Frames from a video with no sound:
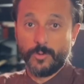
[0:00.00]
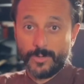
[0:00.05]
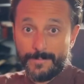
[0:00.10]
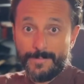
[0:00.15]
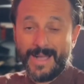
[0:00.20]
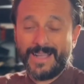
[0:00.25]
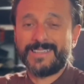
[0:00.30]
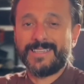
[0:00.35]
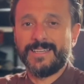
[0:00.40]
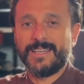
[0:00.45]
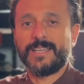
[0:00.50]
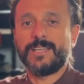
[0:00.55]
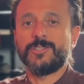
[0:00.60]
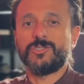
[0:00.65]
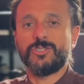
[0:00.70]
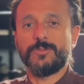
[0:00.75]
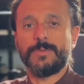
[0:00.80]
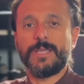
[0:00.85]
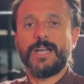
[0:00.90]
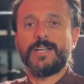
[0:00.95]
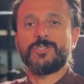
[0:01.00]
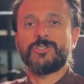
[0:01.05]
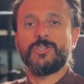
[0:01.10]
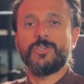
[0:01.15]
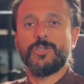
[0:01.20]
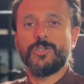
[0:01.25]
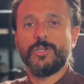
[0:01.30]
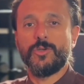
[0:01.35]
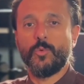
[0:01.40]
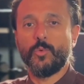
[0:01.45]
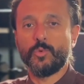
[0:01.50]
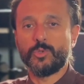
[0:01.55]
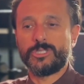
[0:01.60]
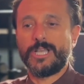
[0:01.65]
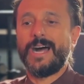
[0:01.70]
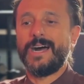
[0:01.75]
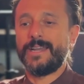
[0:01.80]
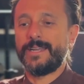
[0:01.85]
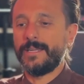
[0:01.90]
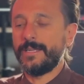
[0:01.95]
le macchine che ci piace
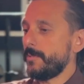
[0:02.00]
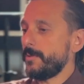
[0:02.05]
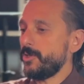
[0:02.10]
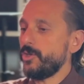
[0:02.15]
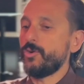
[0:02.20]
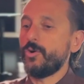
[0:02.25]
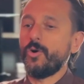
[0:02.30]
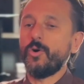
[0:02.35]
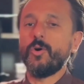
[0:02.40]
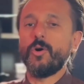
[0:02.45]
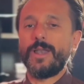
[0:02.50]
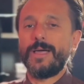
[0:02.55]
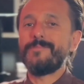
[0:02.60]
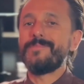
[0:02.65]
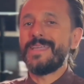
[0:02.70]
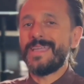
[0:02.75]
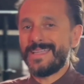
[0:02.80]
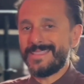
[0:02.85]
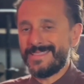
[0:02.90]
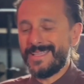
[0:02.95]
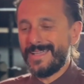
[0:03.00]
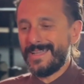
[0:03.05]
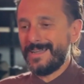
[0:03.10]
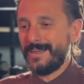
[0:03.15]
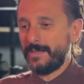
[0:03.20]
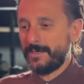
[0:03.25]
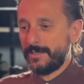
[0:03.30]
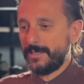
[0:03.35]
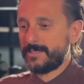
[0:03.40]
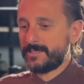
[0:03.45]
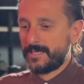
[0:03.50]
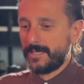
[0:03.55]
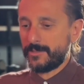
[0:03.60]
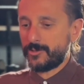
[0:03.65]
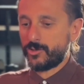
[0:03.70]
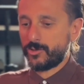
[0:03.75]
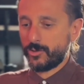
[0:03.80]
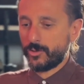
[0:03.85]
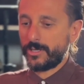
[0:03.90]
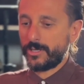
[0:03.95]
usare. Io ho la mia idea, nel senso